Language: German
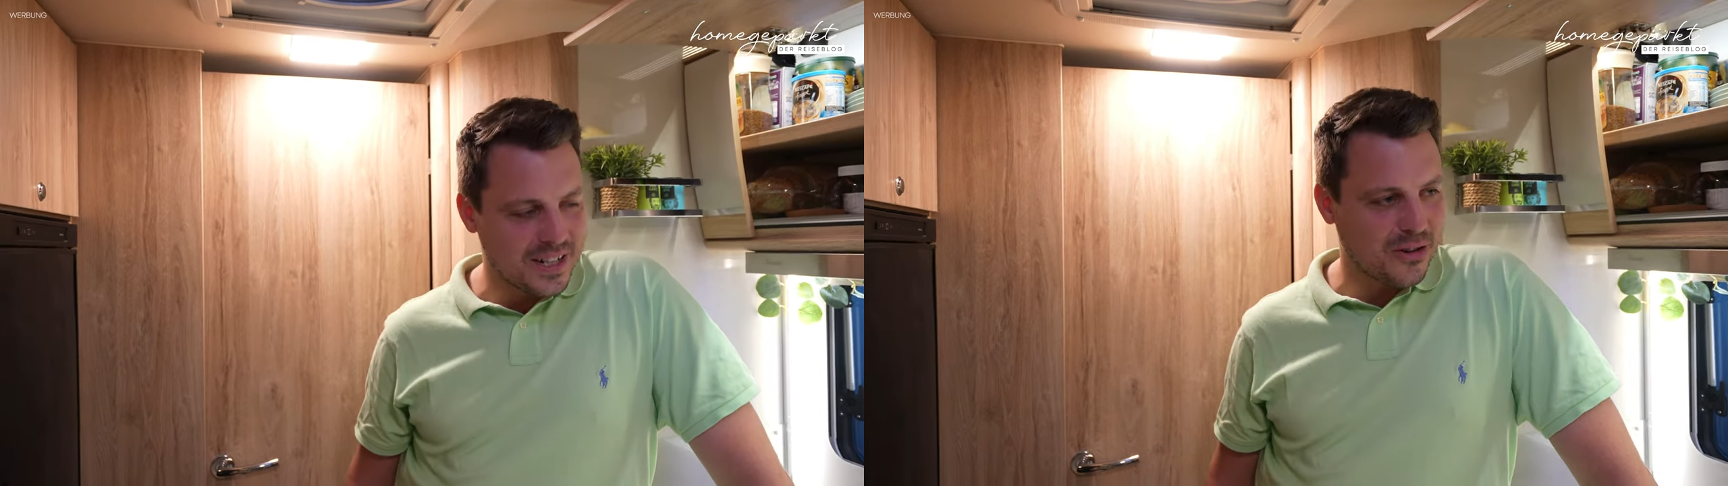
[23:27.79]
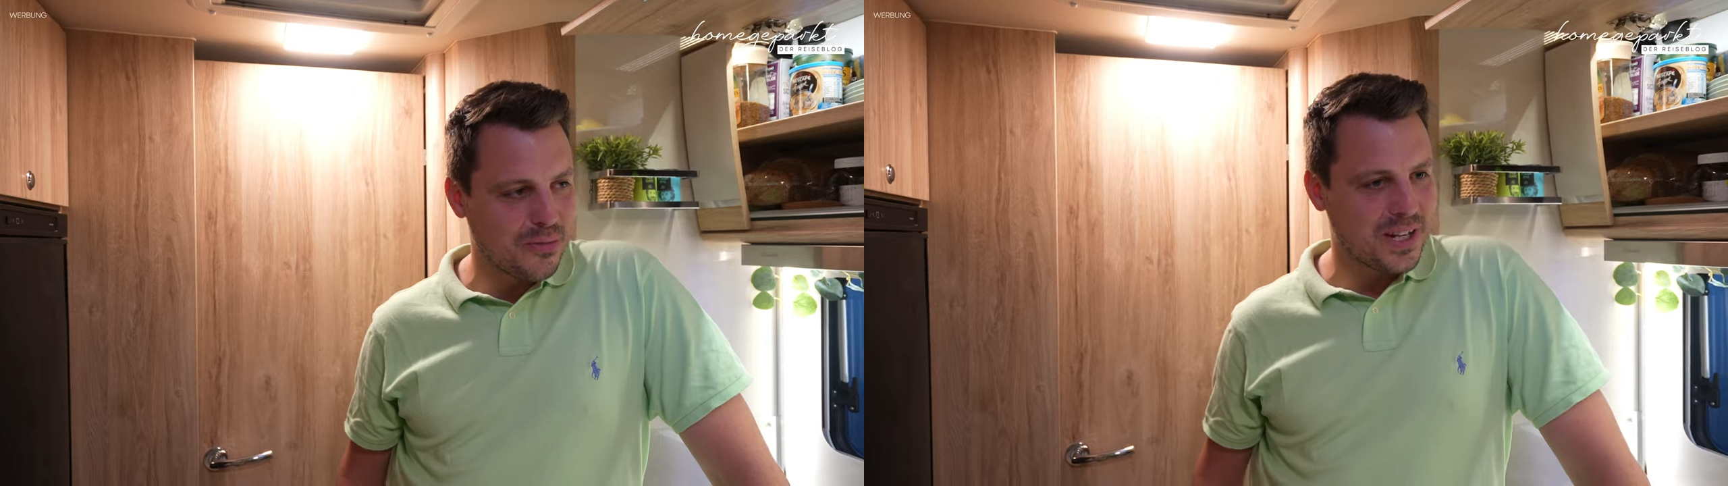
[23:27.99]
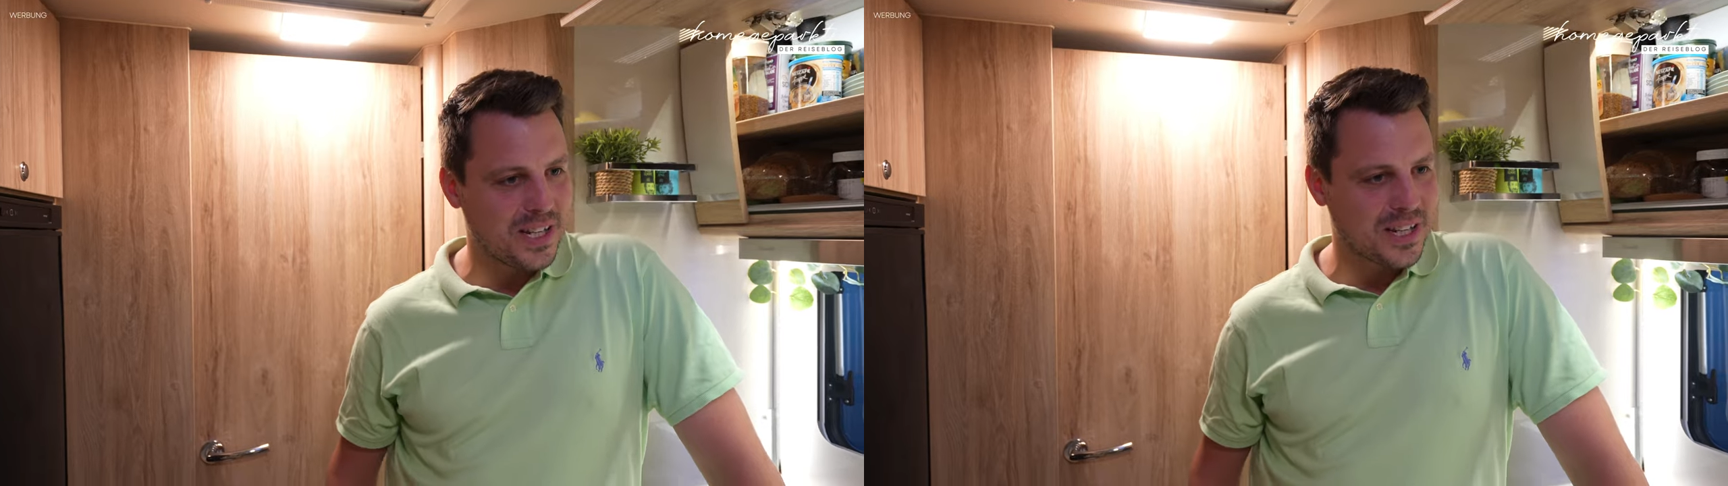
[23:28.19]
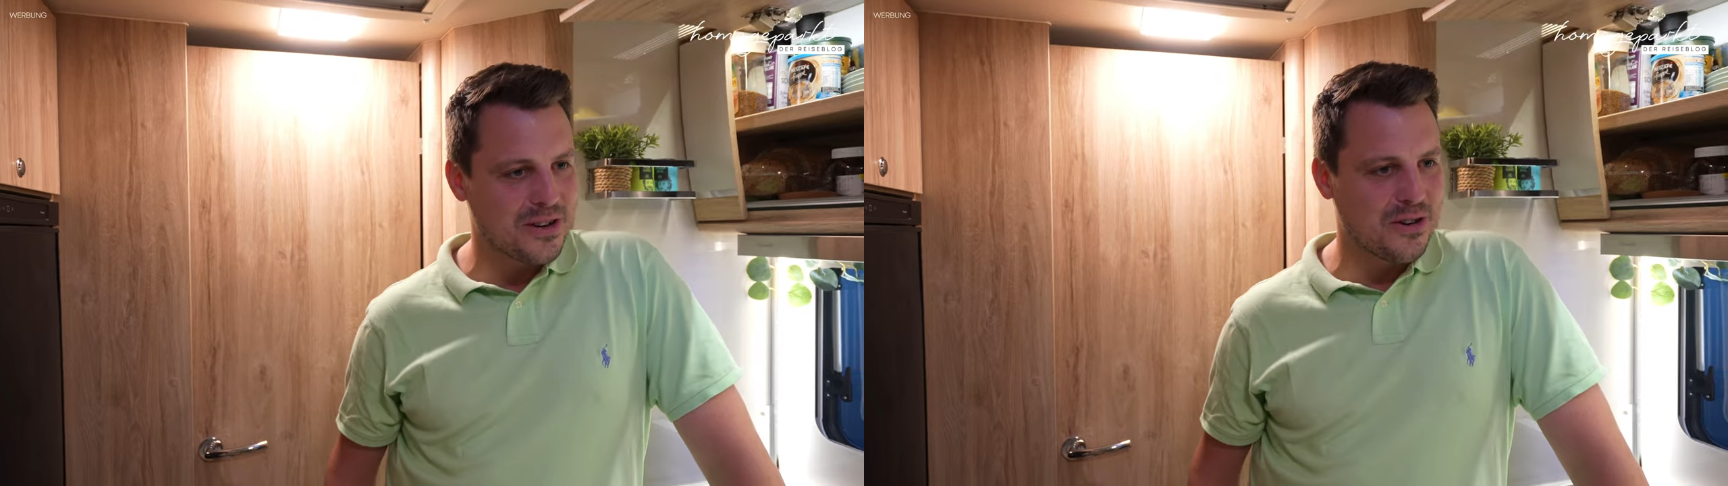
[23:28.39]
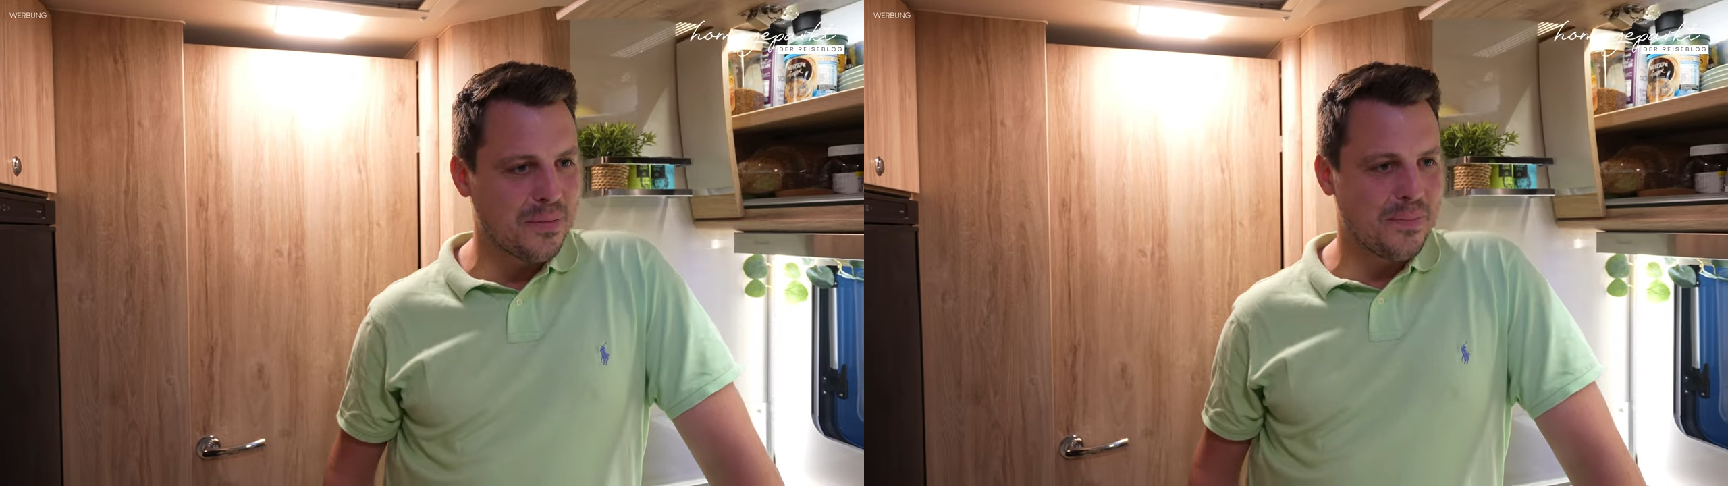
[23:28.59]
darauf wäre ich nicht
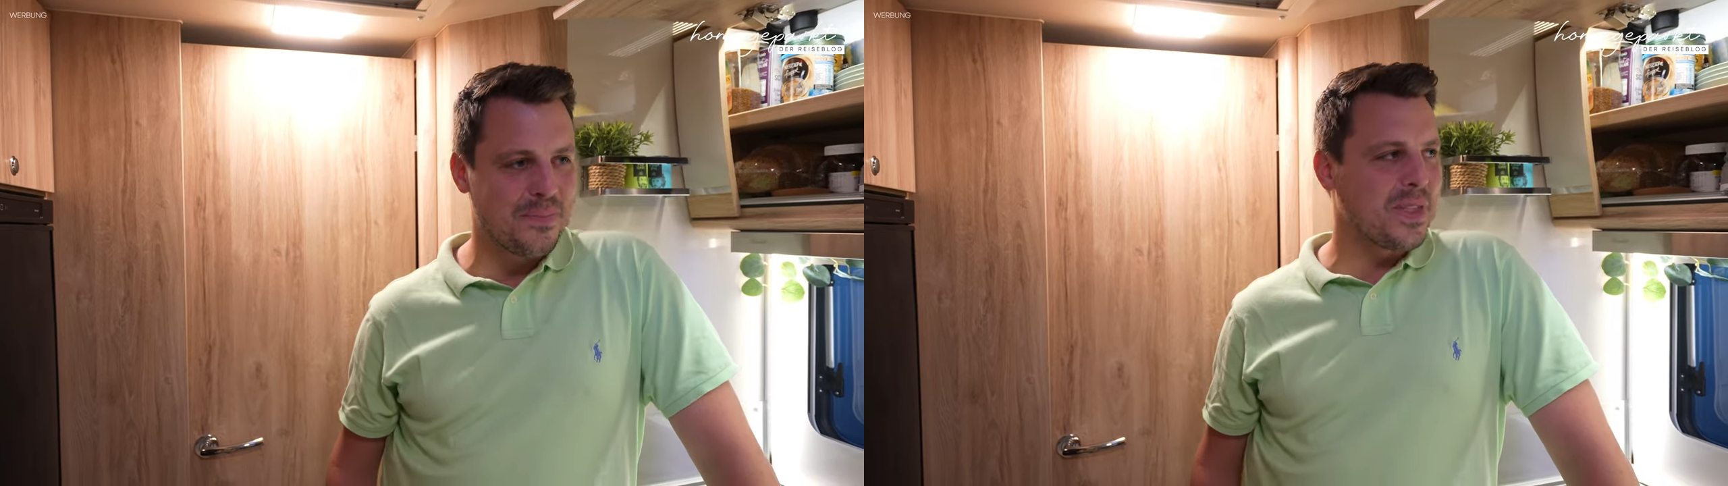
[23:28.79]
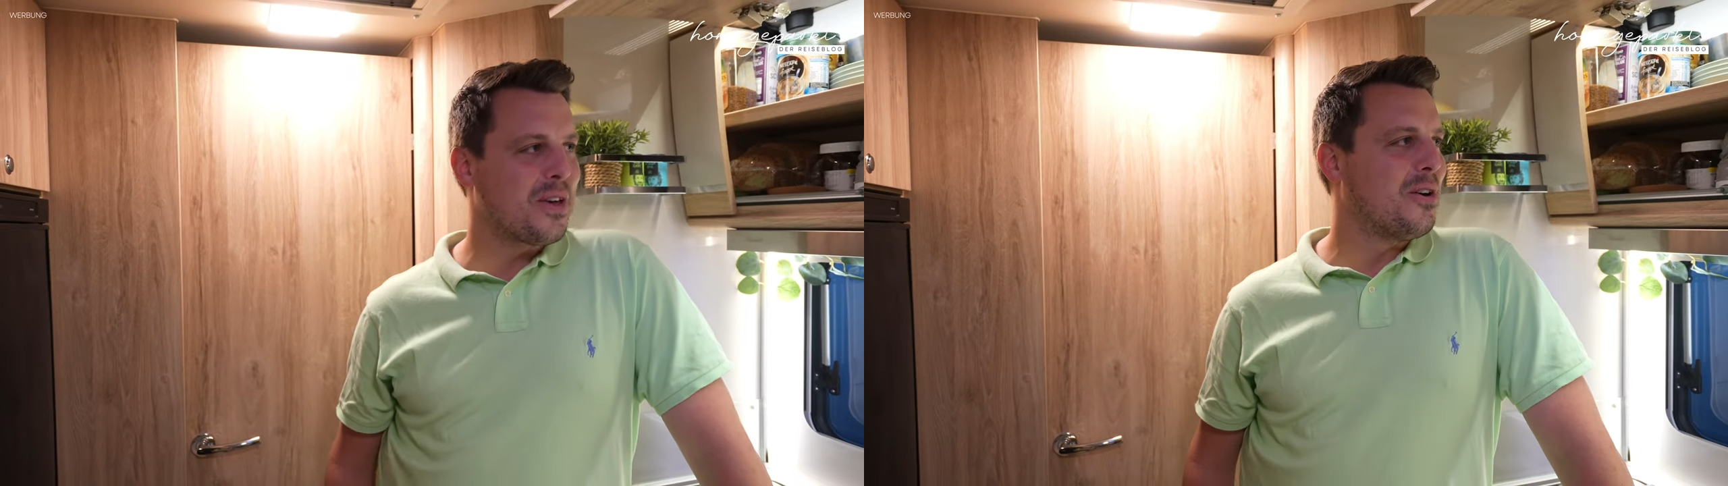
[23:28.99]
gekommen.